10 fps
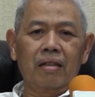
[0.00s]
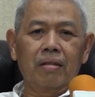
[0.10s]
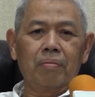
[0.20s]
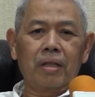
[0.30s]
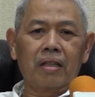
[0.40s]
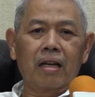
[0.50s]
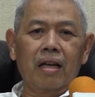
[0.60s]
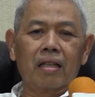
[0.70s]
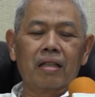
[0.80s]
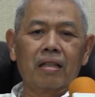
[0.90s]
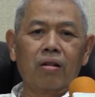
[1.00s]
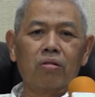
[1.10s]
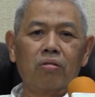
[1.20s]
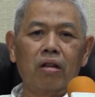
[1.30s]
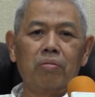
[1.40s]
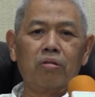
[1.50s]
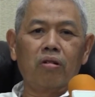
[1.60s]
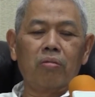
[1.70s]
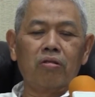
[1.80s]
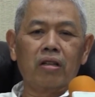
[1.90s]
pertengahan tahun
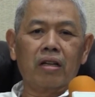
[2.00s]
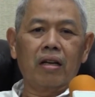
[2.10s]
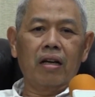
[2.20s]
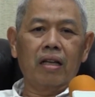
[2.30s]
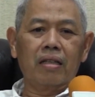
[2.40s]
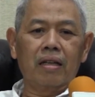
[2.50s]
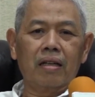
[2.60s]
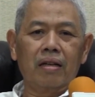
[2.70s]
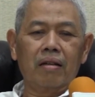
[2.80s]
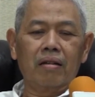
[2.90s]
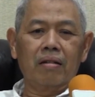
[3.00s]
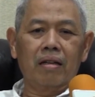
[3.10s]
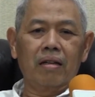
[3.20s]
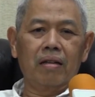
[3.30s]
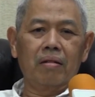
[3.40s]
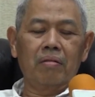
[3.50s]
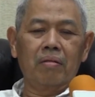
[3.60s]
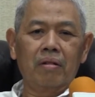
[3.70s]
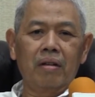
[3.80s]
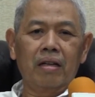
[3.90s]
2023 ada
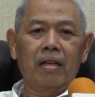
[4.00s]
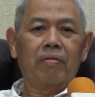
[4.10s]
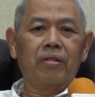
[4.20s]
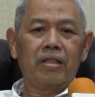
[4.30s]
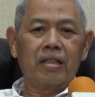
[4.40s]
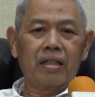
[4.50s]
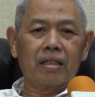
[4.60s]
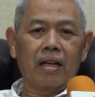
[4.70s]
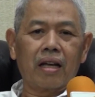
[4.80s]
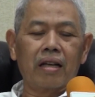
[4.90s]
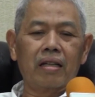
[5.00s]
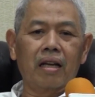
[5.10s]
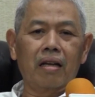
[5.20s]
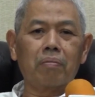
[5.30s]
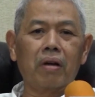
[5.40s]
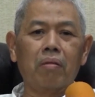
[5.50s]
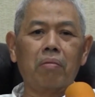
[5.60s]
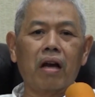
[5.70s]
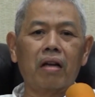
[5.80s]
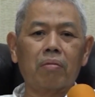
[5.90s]
revisi terkait dengan
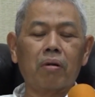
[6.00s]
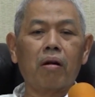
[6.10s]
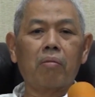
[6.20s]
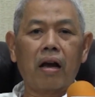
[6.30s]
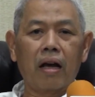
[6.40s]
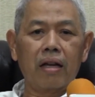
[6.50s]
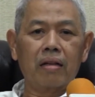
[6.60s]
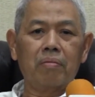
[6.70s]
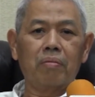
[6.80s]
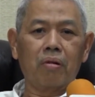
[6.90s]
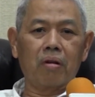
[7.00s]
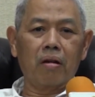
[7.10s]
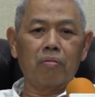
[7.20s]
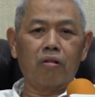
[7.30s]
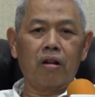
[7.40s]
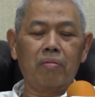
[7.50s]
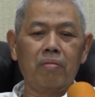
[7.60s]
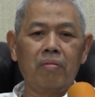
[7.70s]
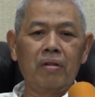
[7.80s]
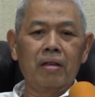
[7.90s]
pengembangan pengembangan
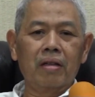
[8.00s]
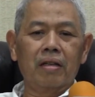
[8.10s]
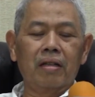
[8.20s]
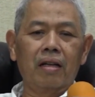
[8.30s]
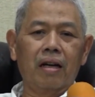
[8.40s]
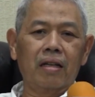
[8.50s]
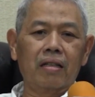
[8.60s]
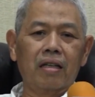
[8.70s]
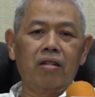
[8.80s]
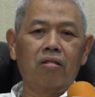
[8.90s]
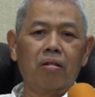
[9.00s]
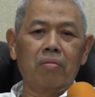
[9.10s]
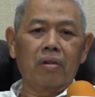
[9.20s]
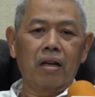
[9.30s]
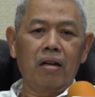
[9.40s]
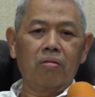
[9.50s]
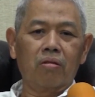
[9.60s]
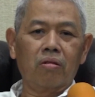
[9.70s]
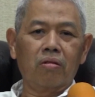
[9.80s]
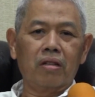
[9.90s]
program-program yang ada di Wamka
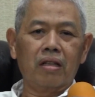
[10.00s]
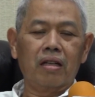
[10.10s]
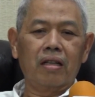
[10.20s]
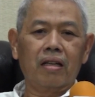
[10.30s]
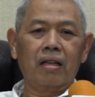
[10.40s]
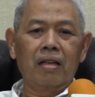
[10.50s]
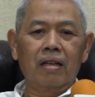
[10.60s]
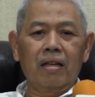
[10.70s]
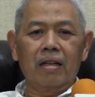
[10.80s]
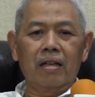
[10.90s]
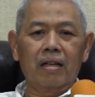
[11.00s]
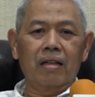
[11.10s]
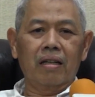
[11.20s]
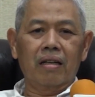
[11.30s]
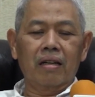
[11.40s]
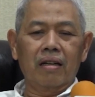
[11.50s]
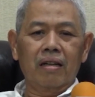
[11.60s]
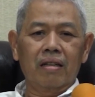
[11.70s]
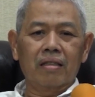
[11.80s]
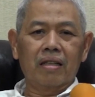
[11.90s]
untuk
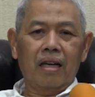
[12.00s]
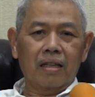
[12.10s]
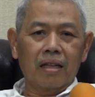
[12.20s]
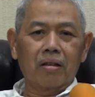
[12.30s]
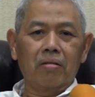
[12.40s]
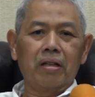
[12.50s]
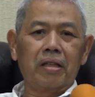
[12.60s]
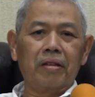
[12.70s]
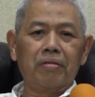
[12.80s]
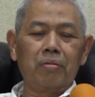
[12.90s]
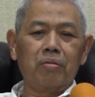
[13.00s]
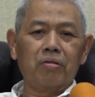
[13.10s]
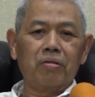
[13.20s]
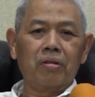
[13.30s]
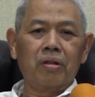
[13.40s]
disiarkan eh, oleh TVmu.